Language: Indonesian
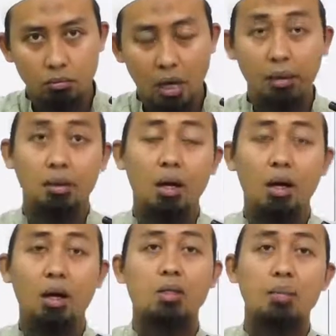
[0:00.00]
Hatta
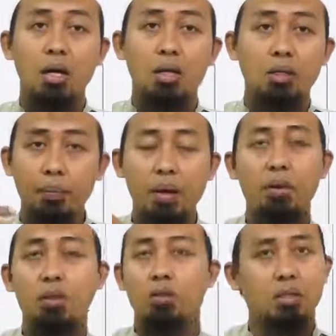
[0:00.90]
kharaja Sampai
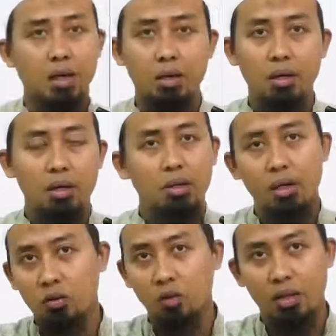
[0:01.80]
beliau selesai
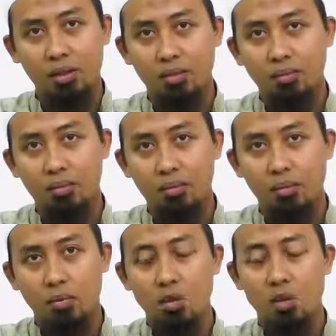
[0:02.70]
dari sholatnya.
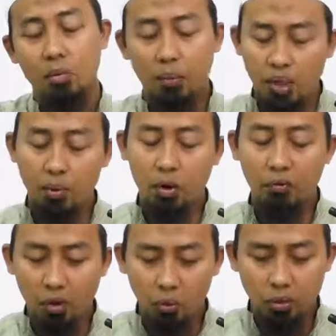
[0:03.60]
Jadi benar-benar beliau
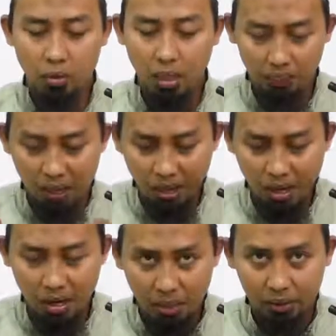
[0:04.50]
fokus dalam
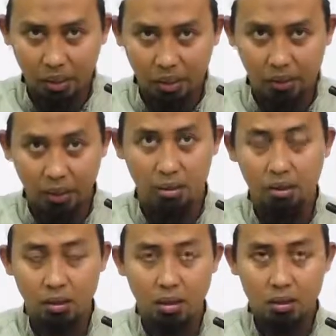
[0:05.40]
pandangan mata ketika
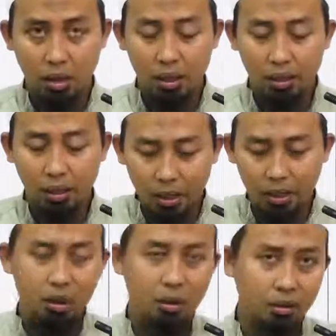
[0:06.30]
salat adalah
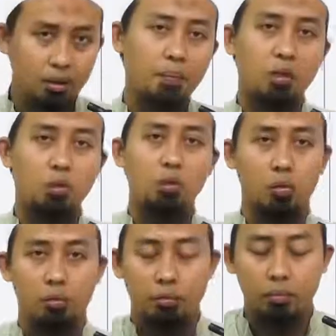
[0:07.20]
ke tempat
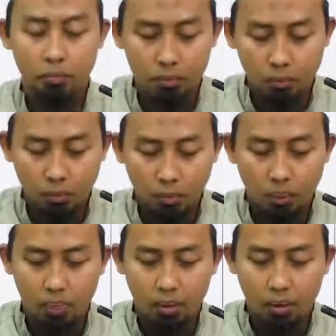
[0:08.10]
sujud.
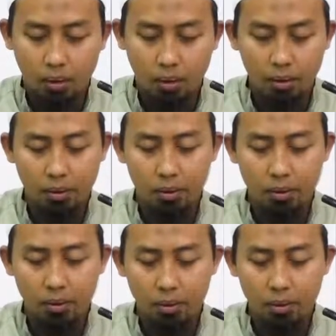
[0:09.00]
Ya.